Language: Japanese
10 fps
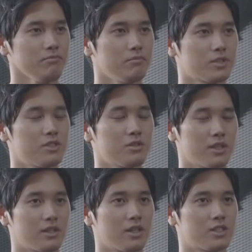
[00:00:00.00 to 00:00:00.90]
まあ、身長
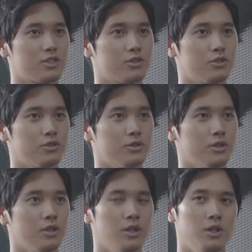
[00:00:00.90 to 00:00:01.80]
186
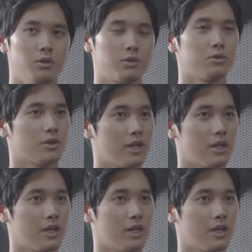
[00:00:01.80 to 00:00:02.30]
と